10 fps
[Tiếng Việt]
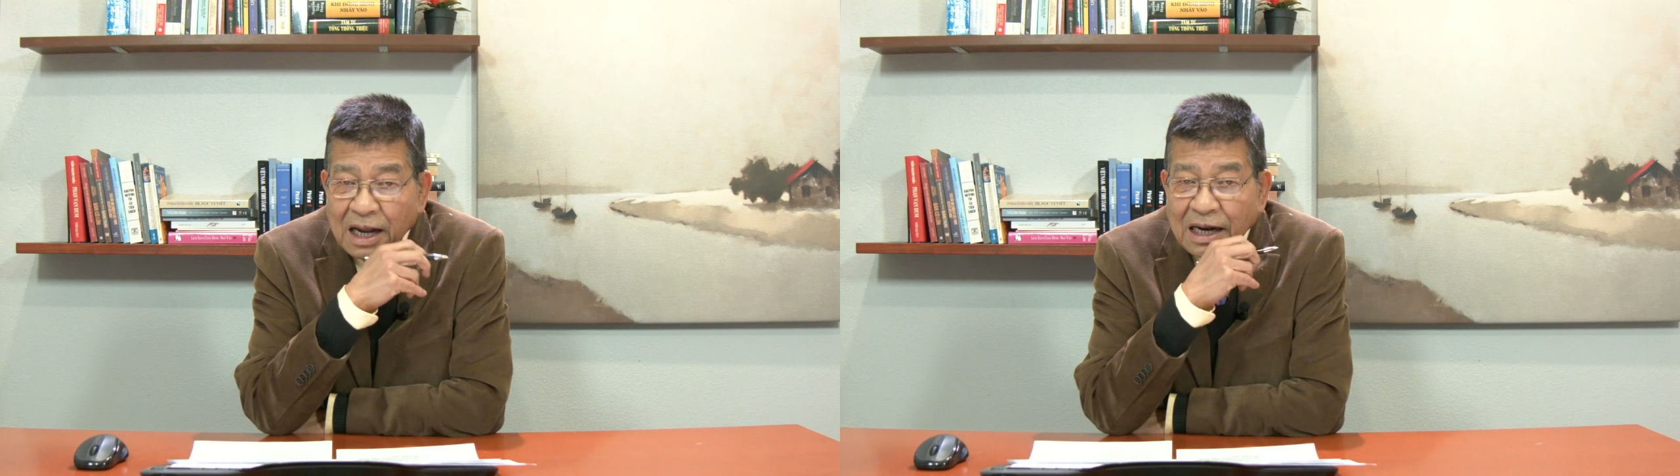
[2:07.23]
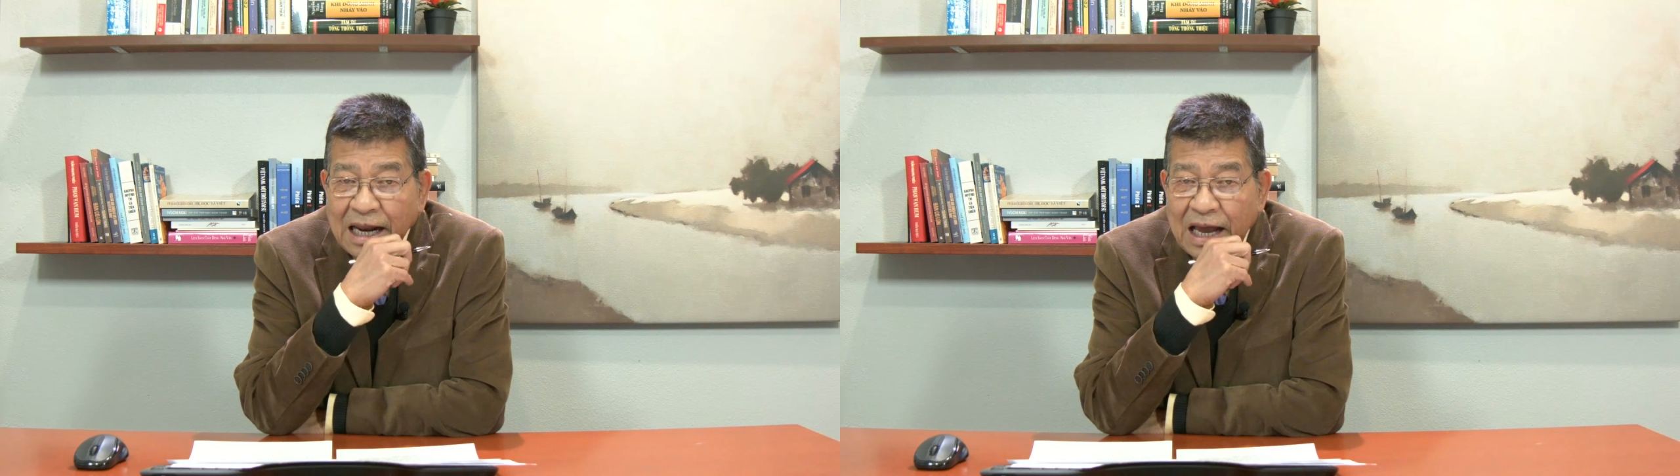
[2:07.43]

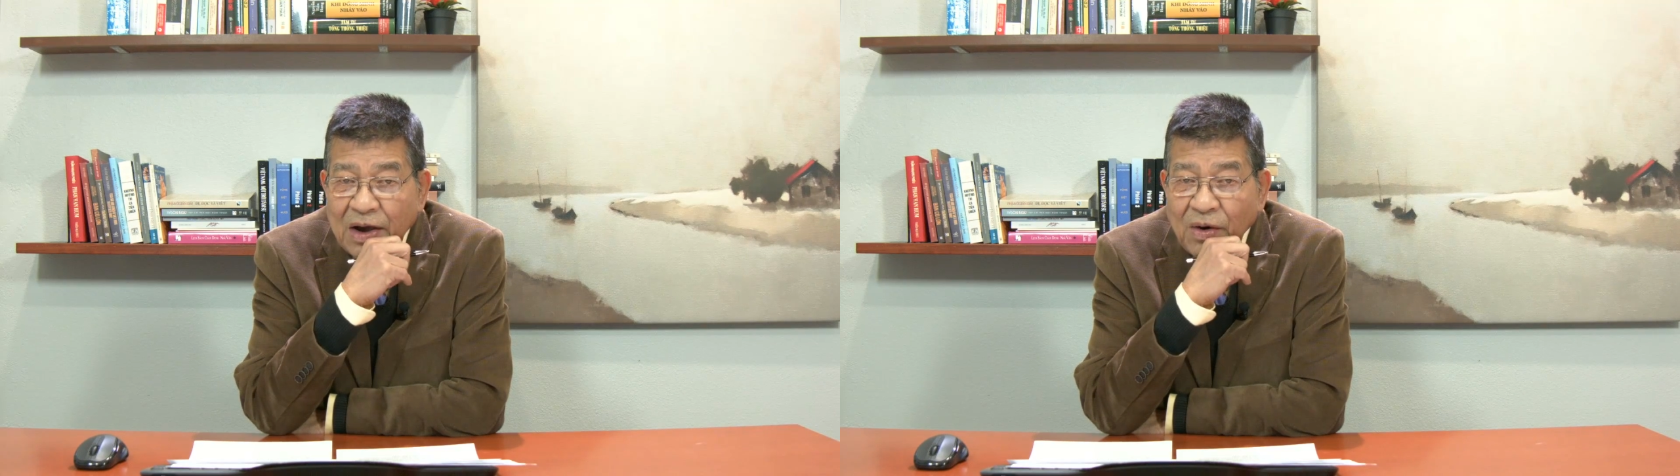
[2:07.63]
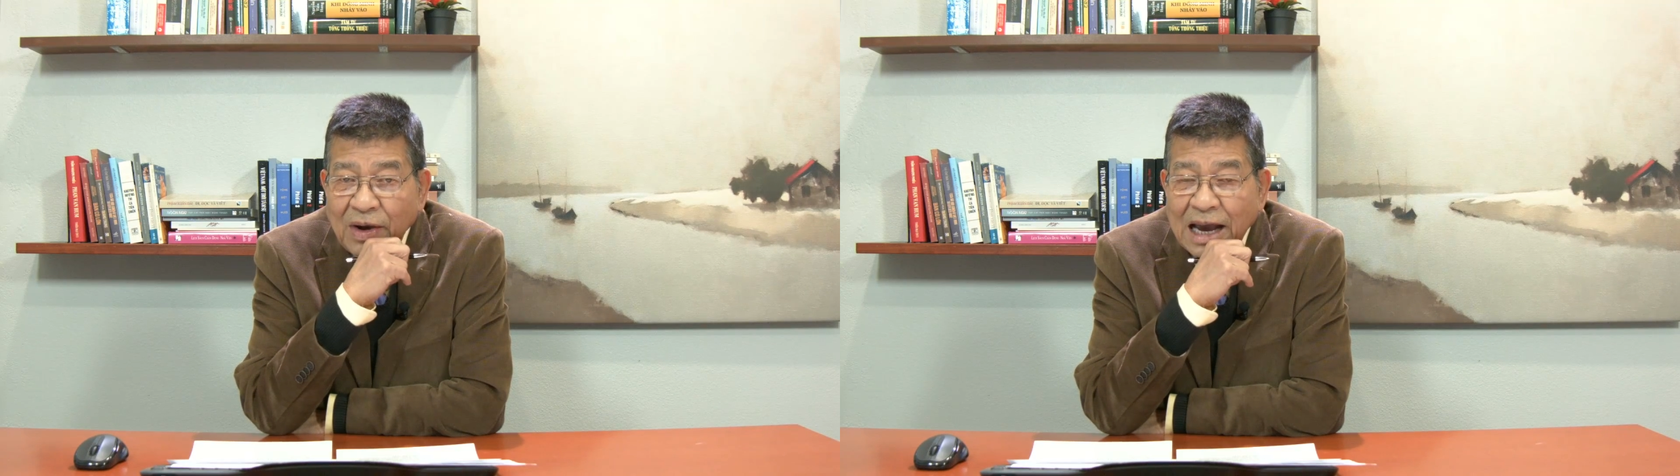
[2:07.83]
lễ
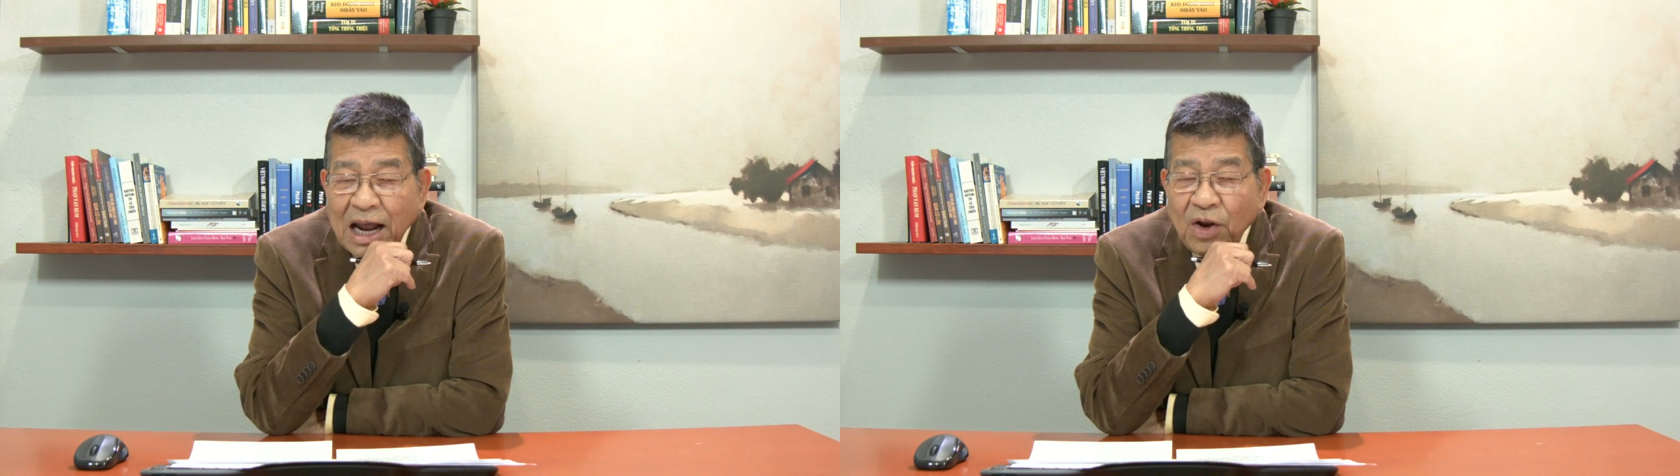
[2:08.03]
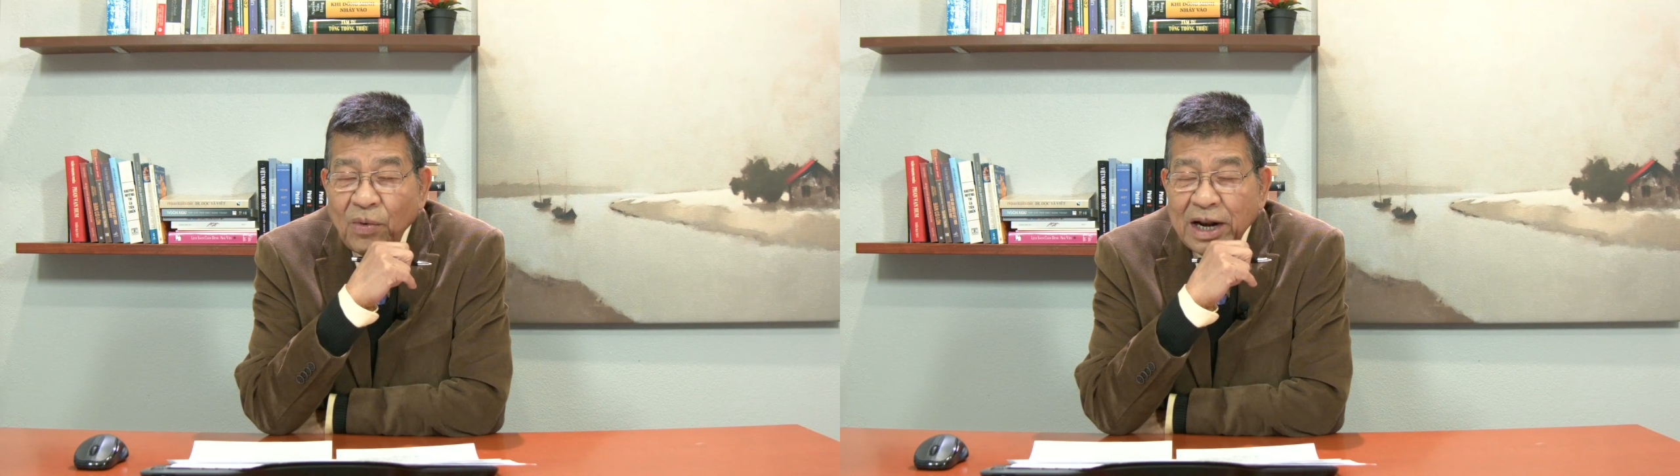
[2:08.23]
hội
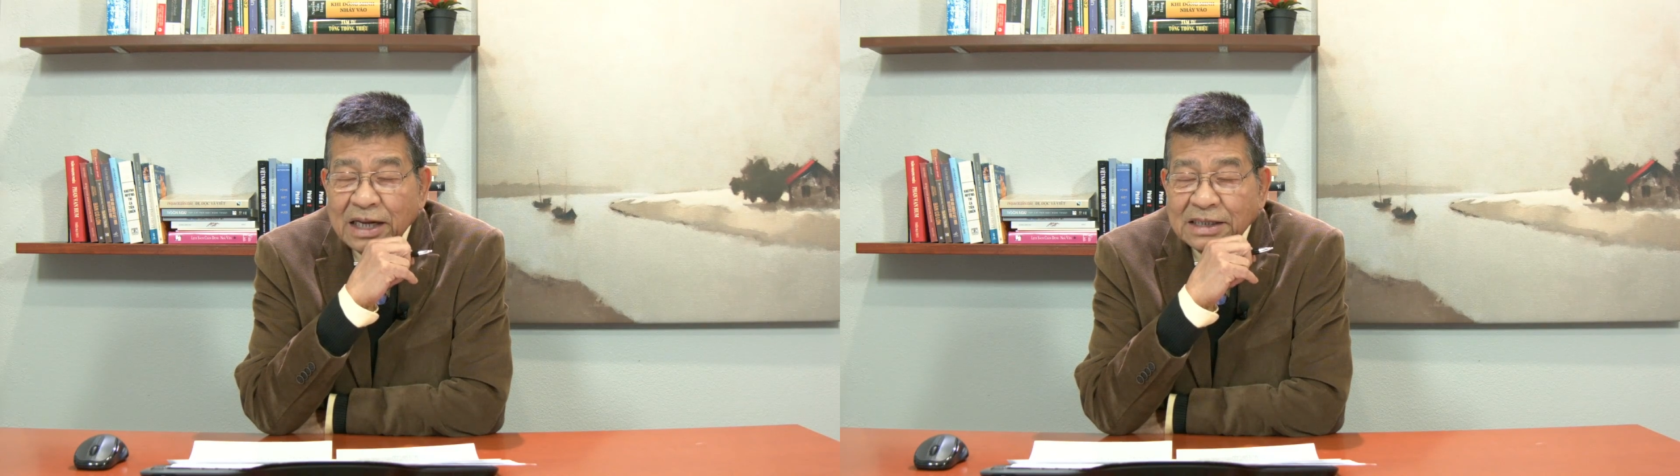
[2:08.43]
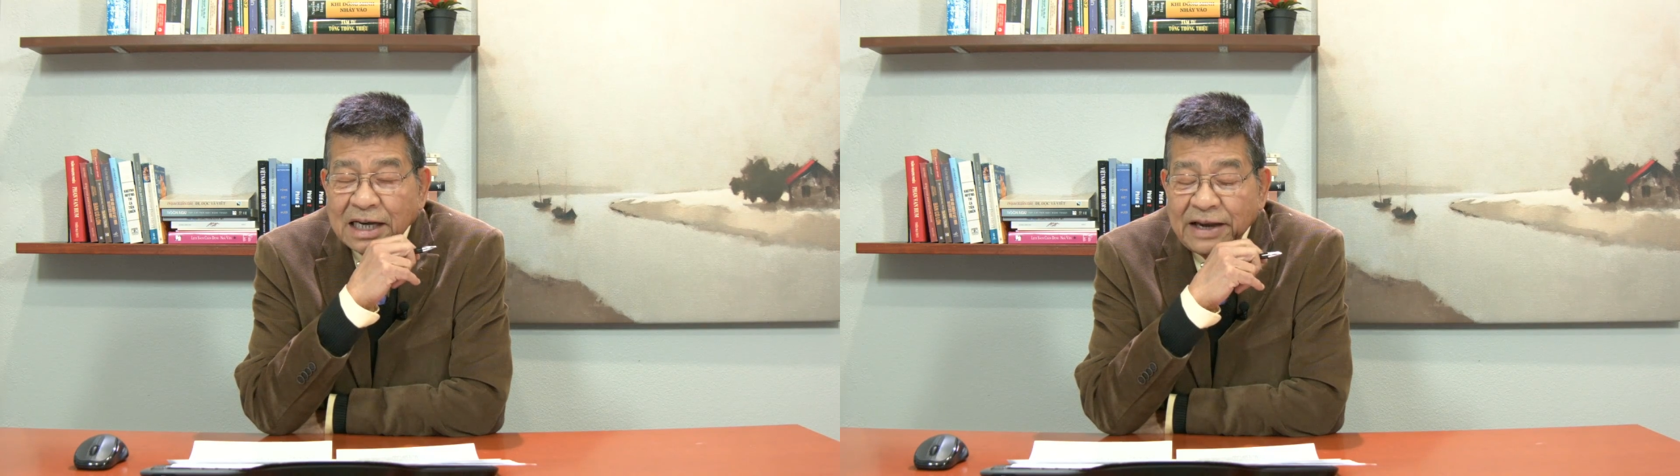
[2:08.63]

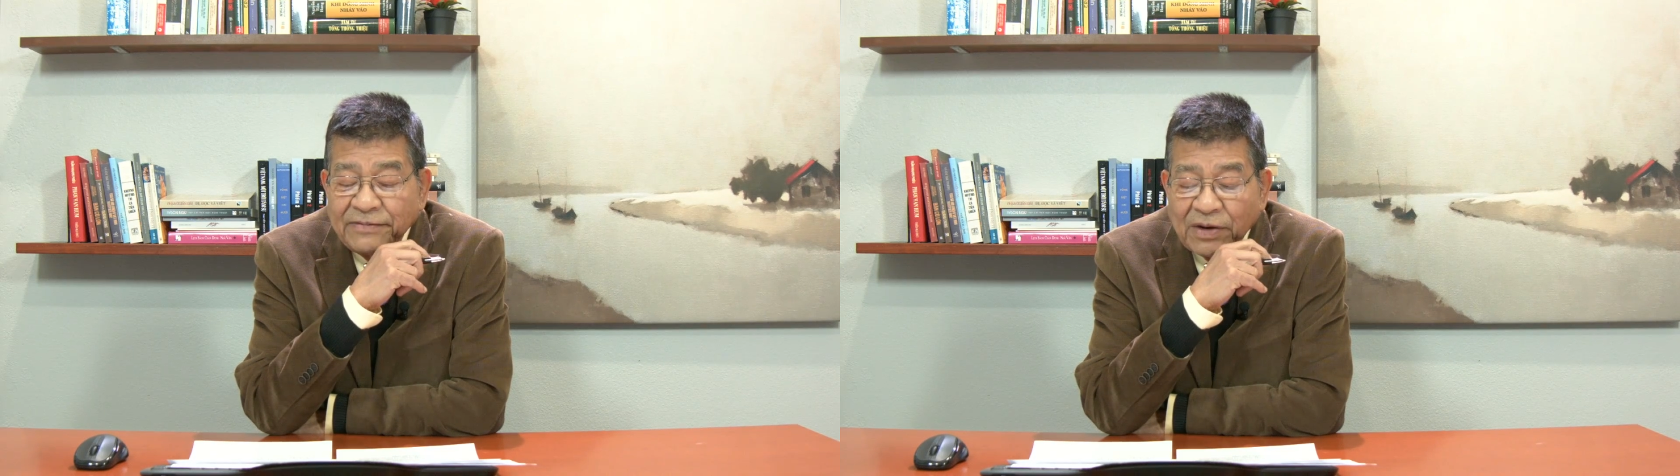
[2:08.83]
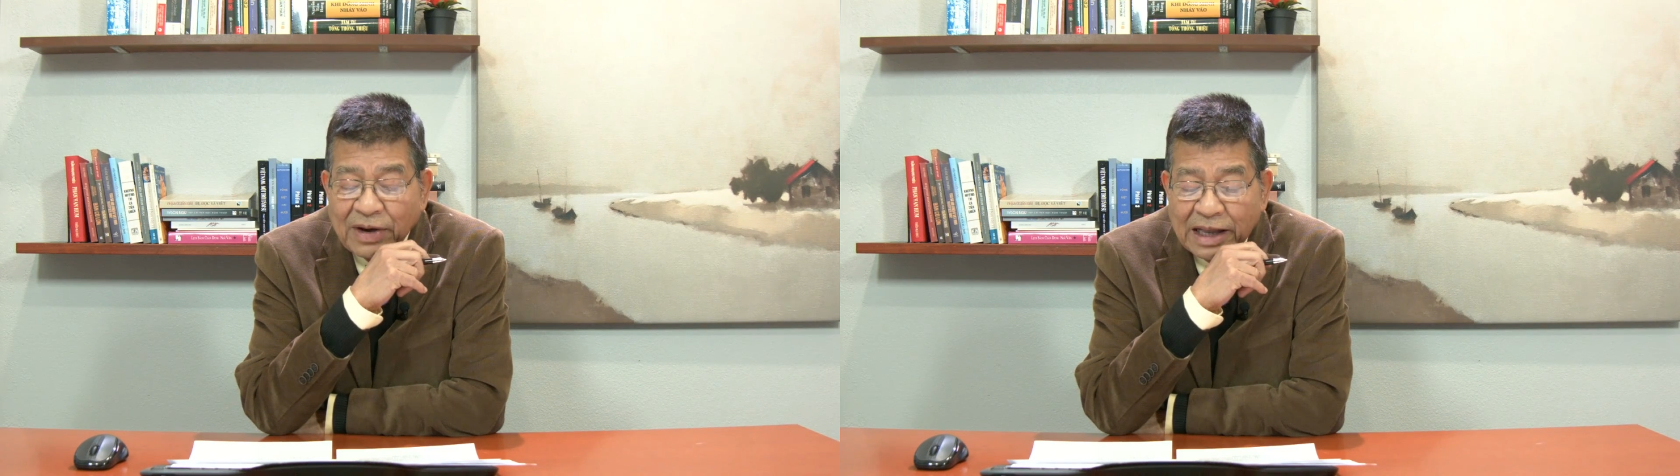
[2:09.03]
Halloween rơi
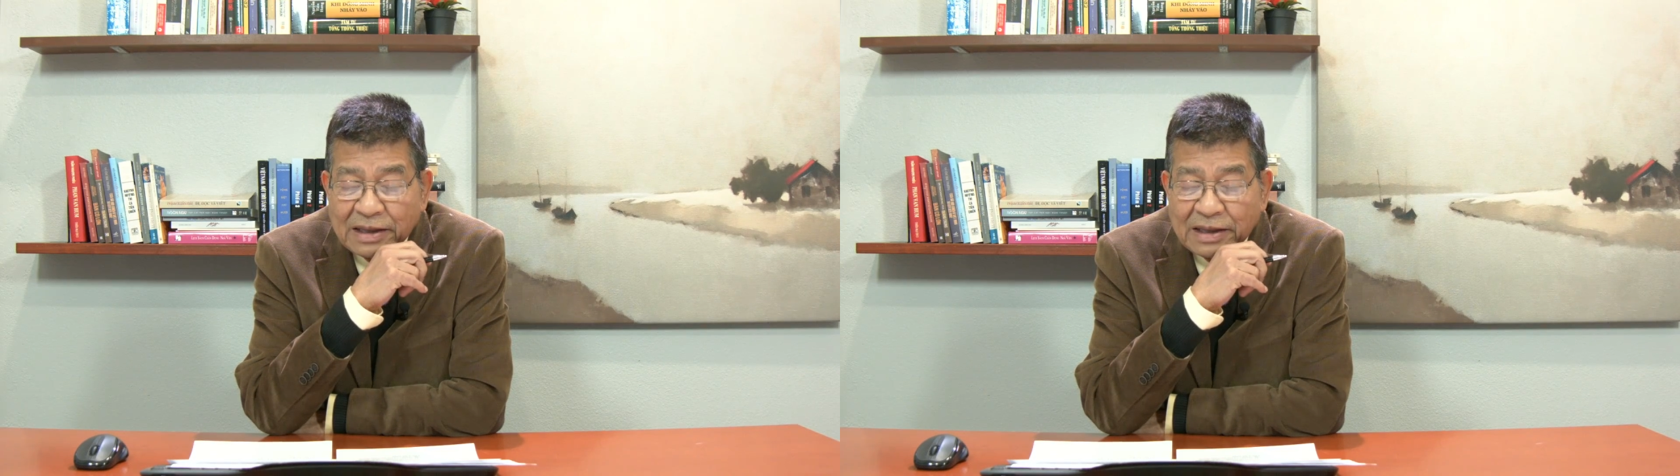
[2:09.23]
vào ngày